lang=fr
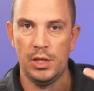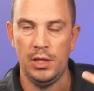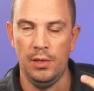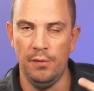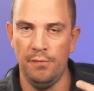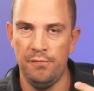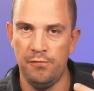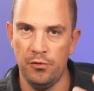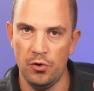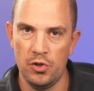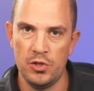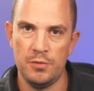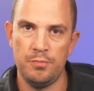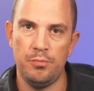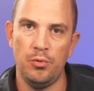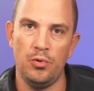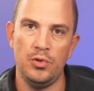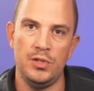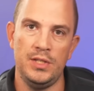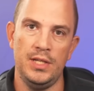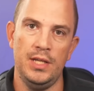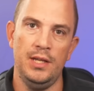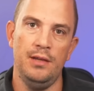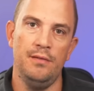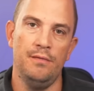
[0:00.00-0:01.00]
qu'il faut se
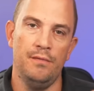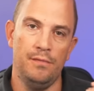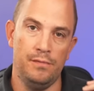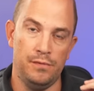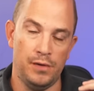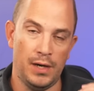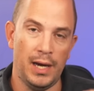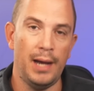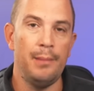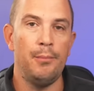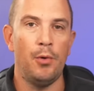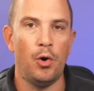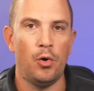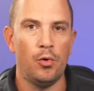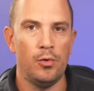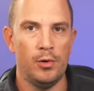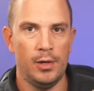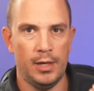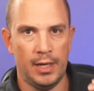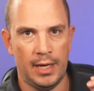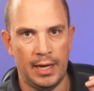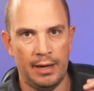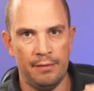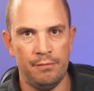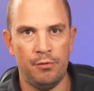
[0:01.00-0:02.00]
poser vraiment
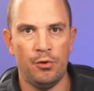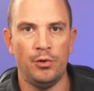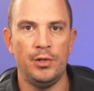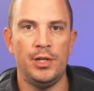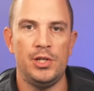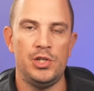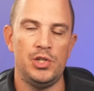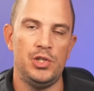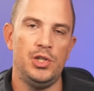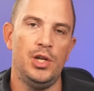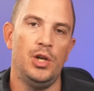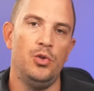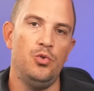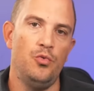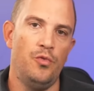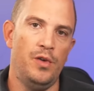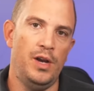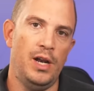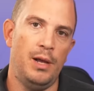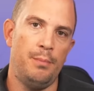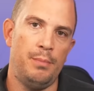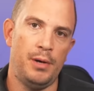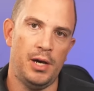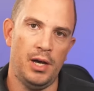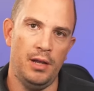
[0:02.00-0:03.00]
avant d'acheter un
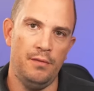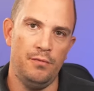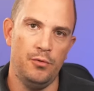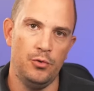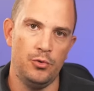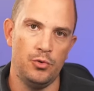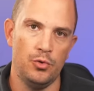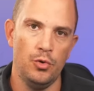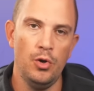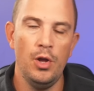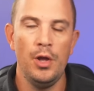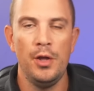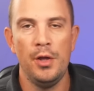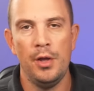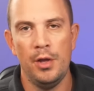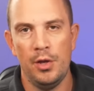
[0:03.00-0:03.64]
nouvel appareil photo.